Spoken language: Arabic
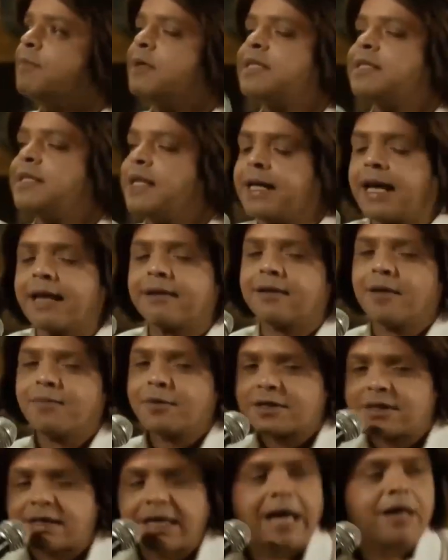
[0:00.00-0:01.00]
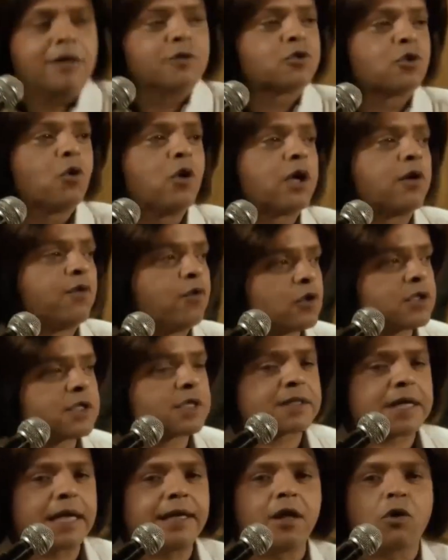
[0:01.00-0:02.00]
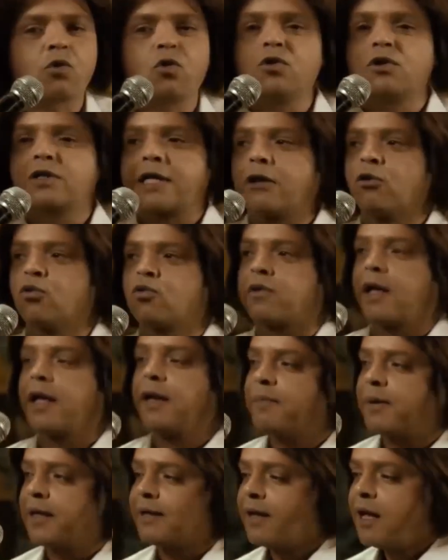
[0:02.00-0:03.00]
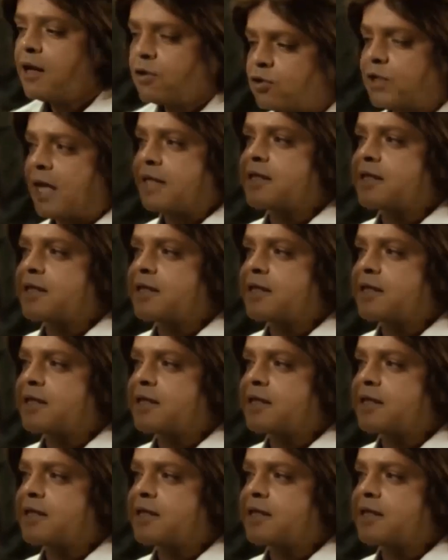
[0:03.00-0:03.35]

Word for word: ميرسي جدا ميرسي على ذوقك فرصه سعيده وكل سنه وانتم طيبين كنت